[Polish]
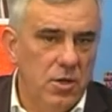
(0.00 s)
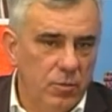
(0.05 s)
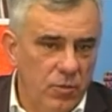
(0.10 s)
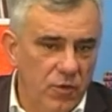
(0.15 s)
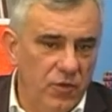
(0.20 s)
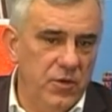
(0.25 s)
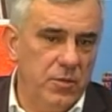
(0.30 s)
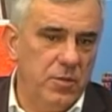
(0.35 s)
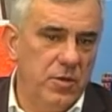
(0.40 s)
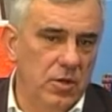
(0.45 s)

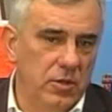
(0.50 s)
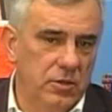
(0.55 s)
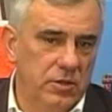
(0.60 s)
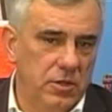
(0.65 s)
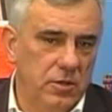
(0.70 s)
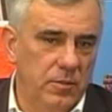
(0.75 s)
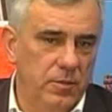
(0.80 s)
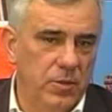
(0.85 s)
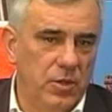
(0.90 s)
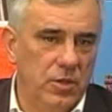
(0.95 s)
Mówimy o
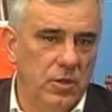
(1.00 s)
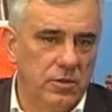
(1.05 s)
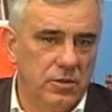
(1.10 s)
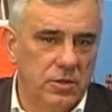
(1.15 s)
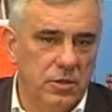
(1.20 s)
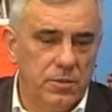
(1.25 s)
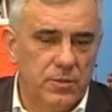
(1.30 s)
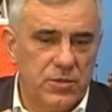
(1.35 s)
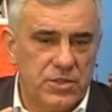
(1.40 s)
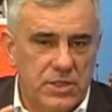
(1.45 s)
tym, o
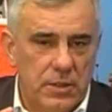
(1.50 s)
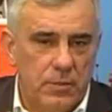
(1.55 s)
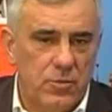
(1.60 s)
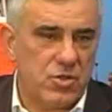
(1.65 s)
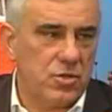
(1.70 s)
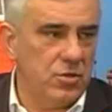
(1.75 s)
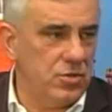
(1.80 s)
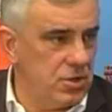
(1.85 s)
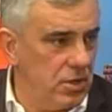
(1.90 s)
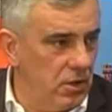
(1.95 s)
tym
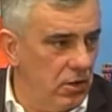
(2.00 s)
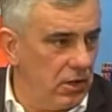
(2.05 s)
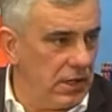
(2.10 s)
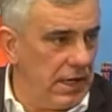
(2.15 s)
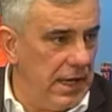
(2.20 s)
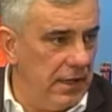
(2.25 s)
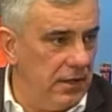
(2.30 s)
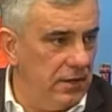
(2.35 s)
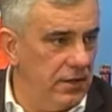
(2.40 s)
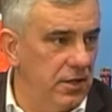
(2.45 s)
samorządzie
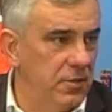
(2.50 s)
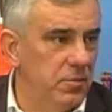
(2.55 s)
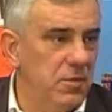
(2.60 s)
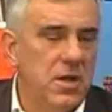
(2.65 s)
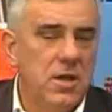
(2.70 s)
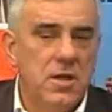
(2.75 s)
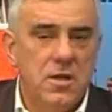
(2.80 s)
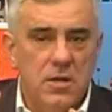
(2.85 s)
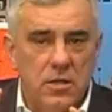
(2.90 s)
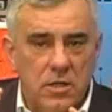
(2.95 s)
lokalnym,
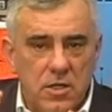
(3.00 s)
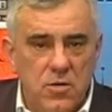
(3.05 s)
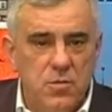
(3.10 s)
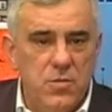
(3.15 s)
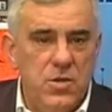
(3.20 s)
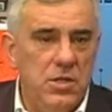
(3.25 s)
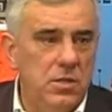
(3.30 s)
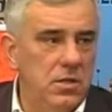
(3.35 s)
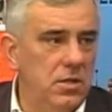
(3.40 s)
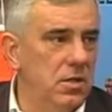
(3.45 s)

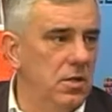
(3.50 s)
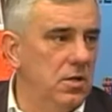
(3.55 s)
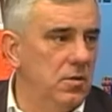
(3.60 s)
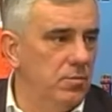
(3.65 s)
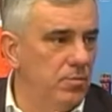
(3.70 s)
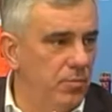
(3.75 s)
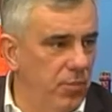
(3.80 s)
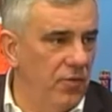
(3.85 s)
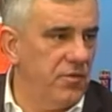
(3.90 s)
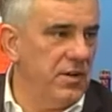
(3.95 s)

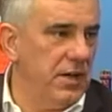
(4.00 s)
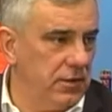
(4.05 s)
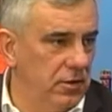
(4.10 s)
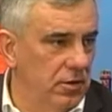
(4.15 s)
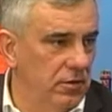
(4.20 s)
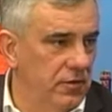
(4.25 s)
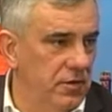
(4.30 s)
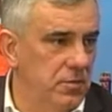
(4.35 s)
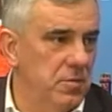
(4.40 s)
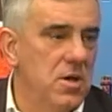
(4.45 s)
gminnym,
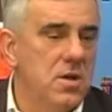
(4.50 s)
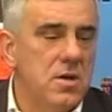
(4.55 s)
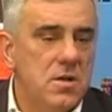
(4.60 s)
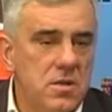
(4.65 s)
powiatowym.